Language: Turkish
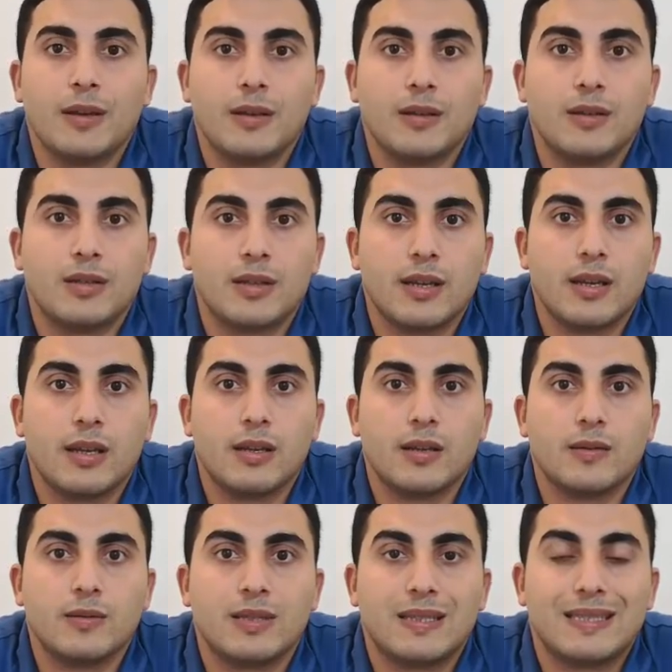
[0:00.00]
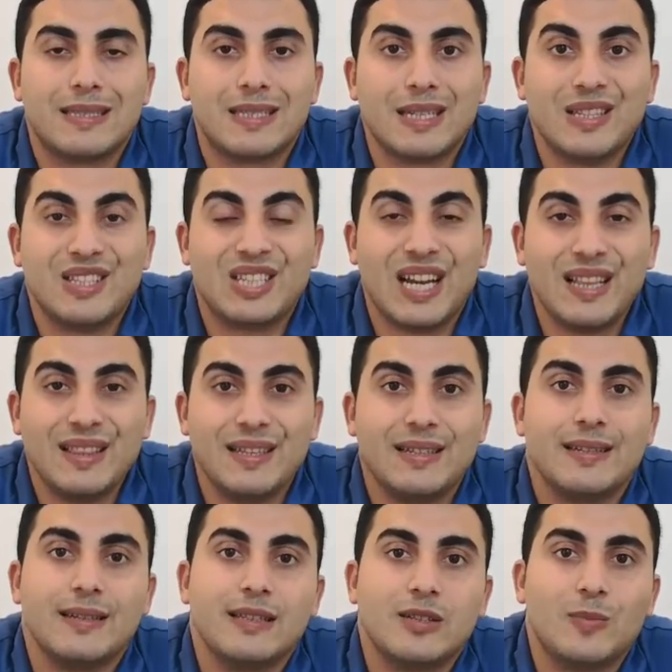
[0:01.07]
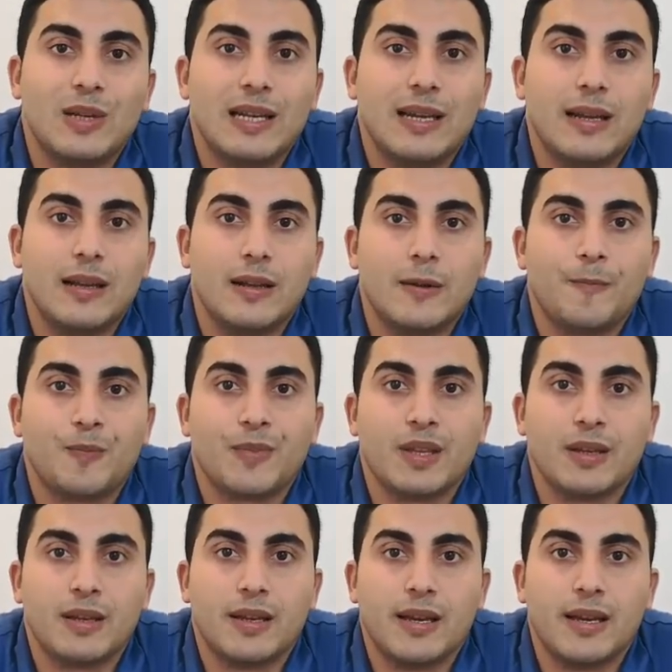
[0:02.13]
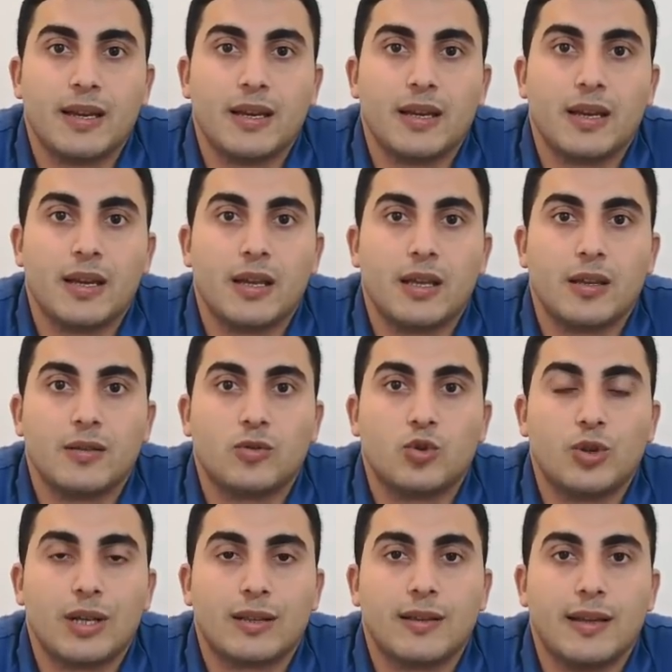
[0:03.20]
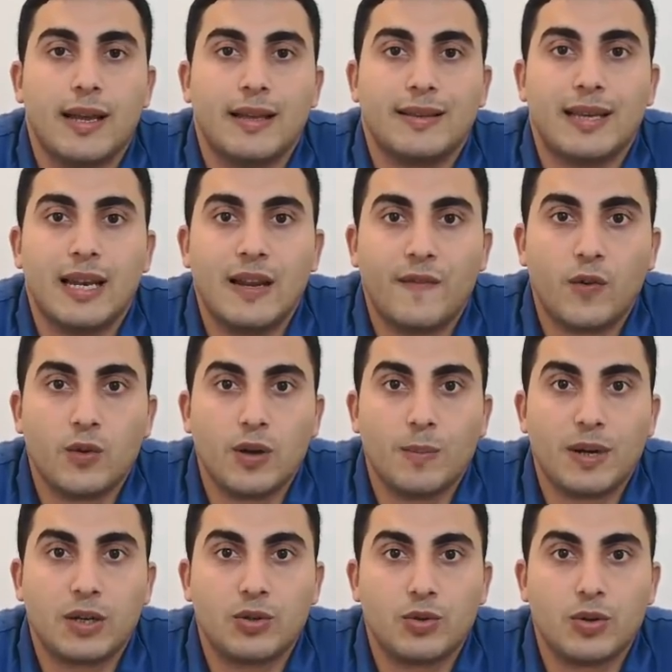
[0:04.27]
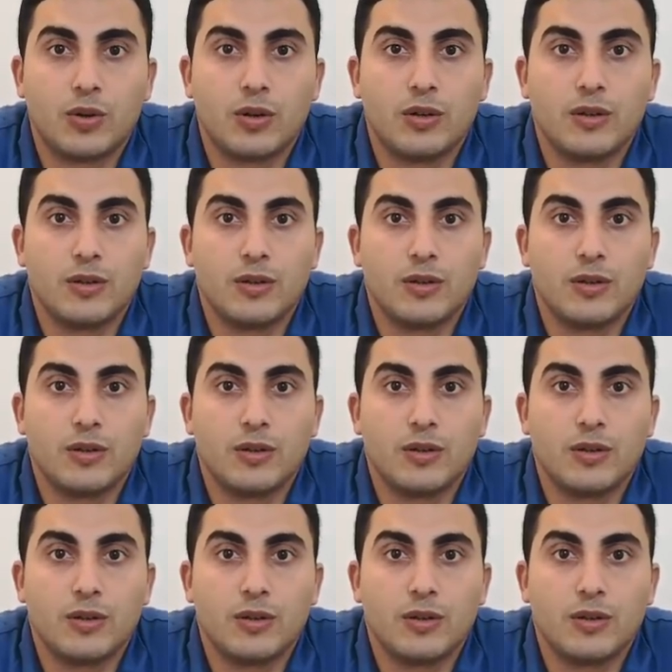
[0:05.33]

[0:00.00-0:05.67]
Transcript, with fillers: İşte çalışanlarınız bile e, sürekli telefona bakıyor.